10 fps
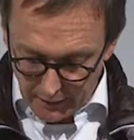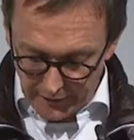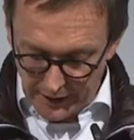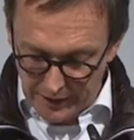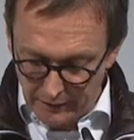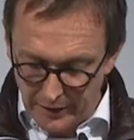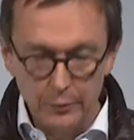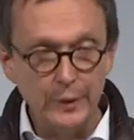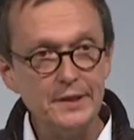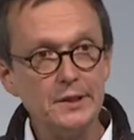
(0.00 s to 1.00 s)
Welche
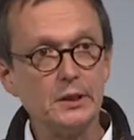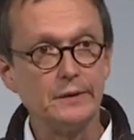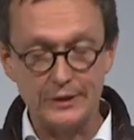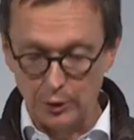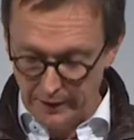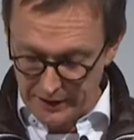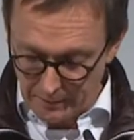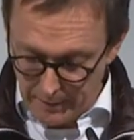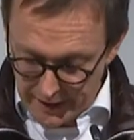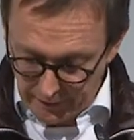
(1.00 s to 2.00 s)
Win-Win-Situationen, welche
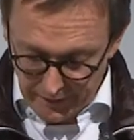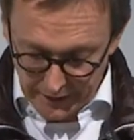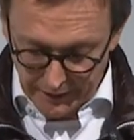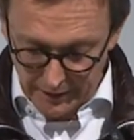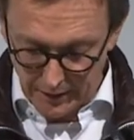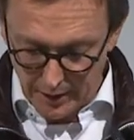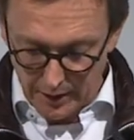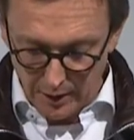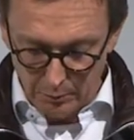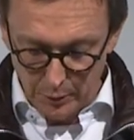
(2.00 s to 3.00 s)
Mehrwerte
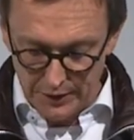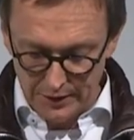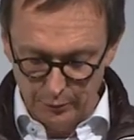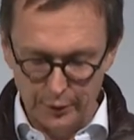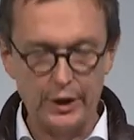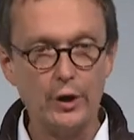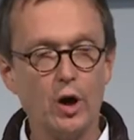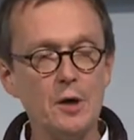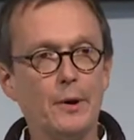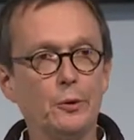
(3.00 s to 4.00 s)
müssen für den
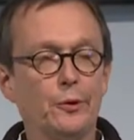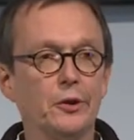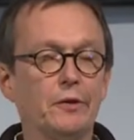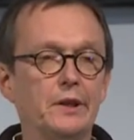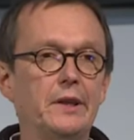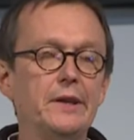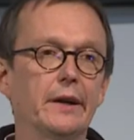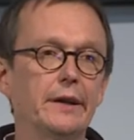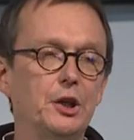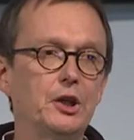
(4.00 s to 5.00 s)
Neubau von
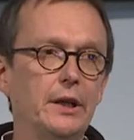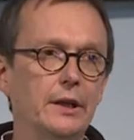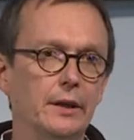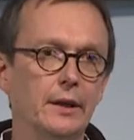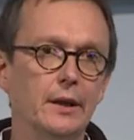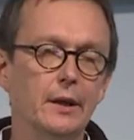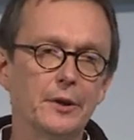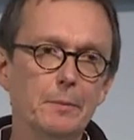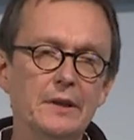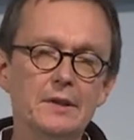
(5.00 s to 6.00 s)
Quartieren entstehen,
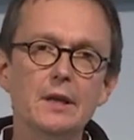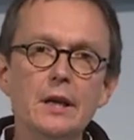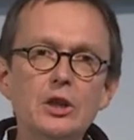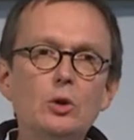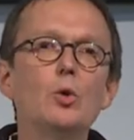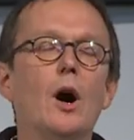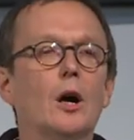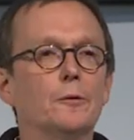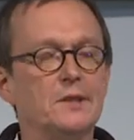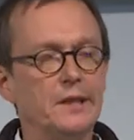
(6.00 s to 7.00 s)
damit sie nicht nur
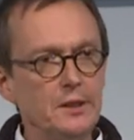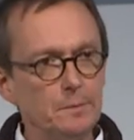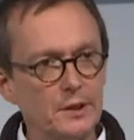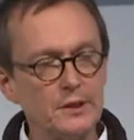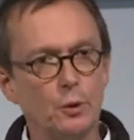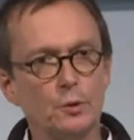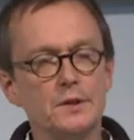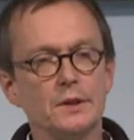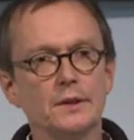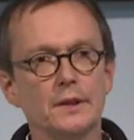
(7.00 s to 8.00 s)
auf sich bezogen
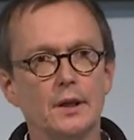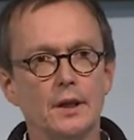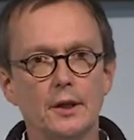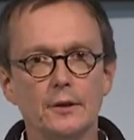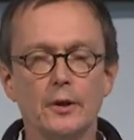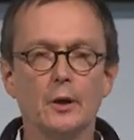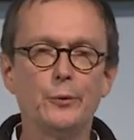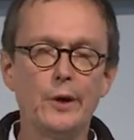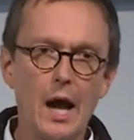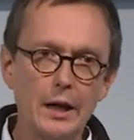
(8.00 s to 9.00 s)
sind, sondern
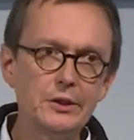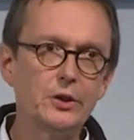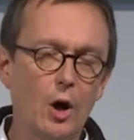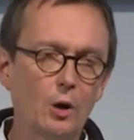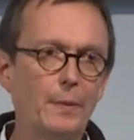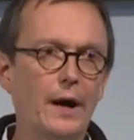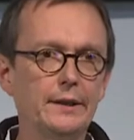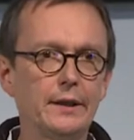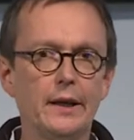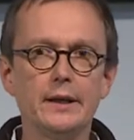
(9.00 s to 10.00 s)
vielleicht auch
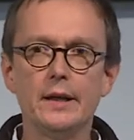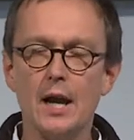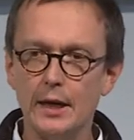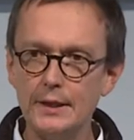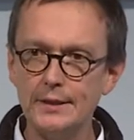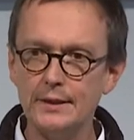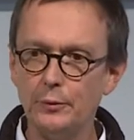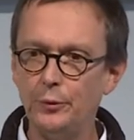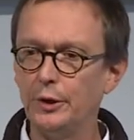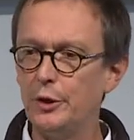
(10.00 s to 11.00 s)
Beiträge leisten
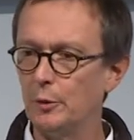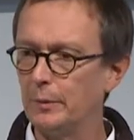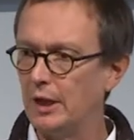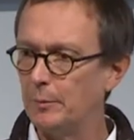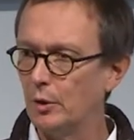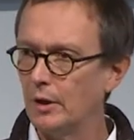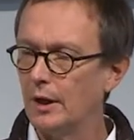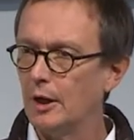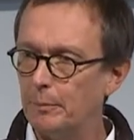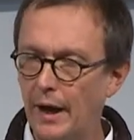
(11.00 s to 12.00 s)
für die Umgebung,
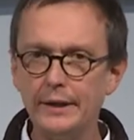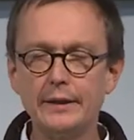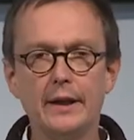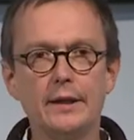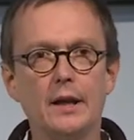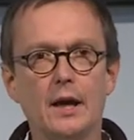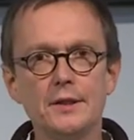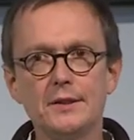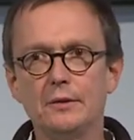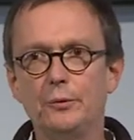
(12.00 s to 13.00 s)
Beiträge
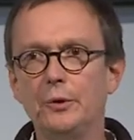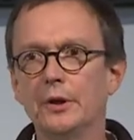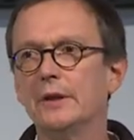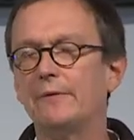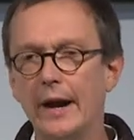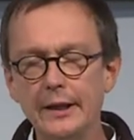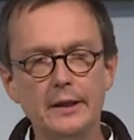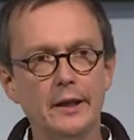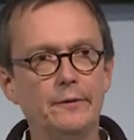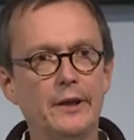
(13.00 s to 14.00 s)
leisten für eine
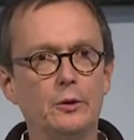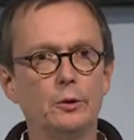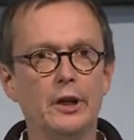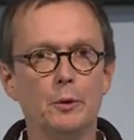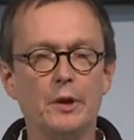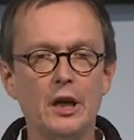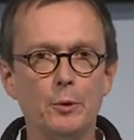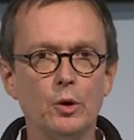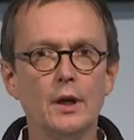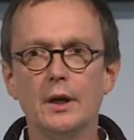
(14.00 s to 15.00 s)
Weiterentwicklung der
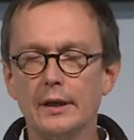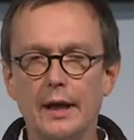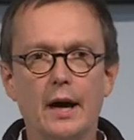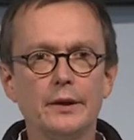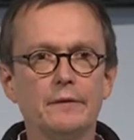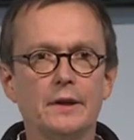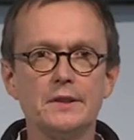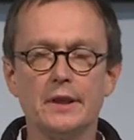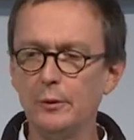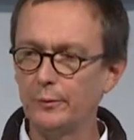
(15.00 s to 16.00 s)
Umgebung, gerade
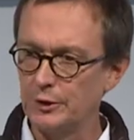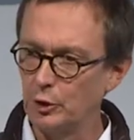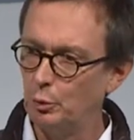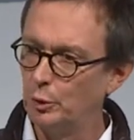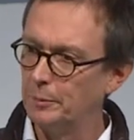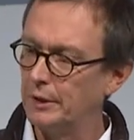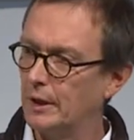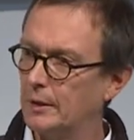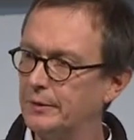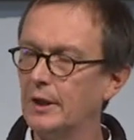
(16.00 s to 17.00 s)
was Infrastrukturen
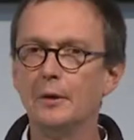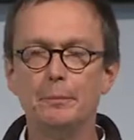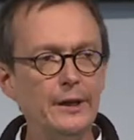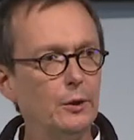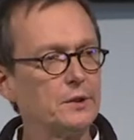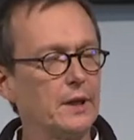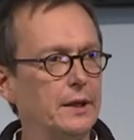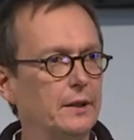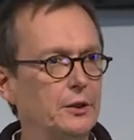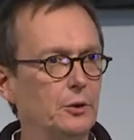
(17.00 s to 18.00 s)
betrifft,
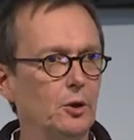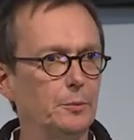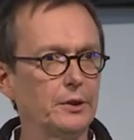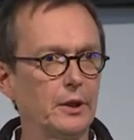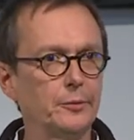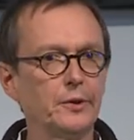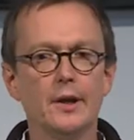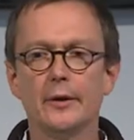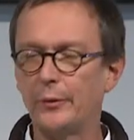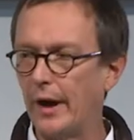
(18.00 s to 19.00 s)
Bildungseinrichtungen betrifft,
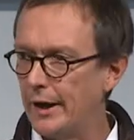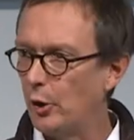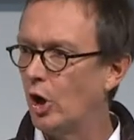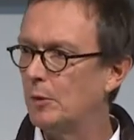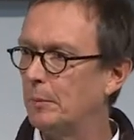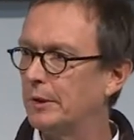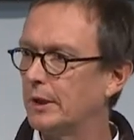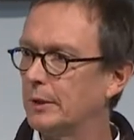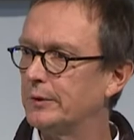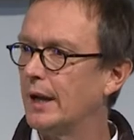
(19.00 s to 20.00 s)
Freiräume
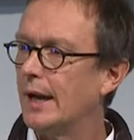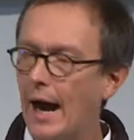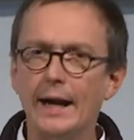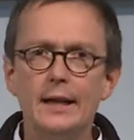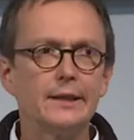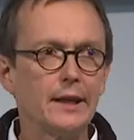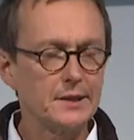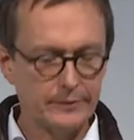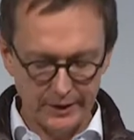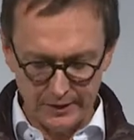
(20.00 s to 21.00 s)
betrifft, all
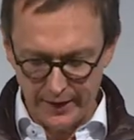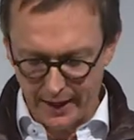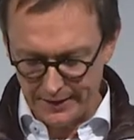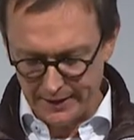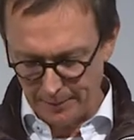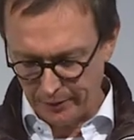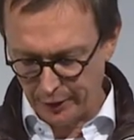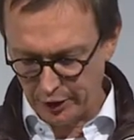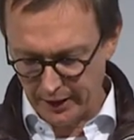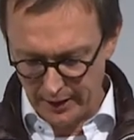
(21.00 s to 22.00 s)
das, was wir als
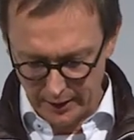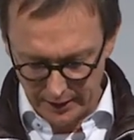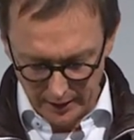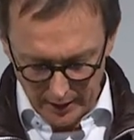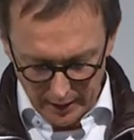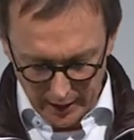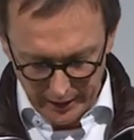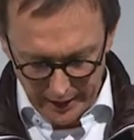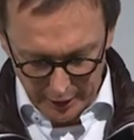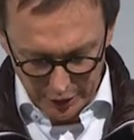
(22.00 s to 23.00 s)
selbstverständlich an
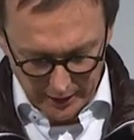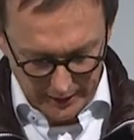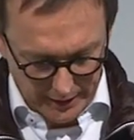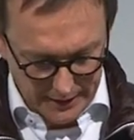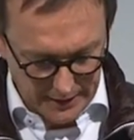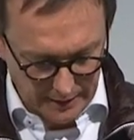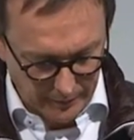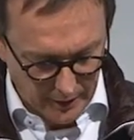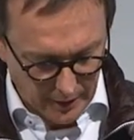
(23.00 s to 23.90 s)
einer Stadt ansehen.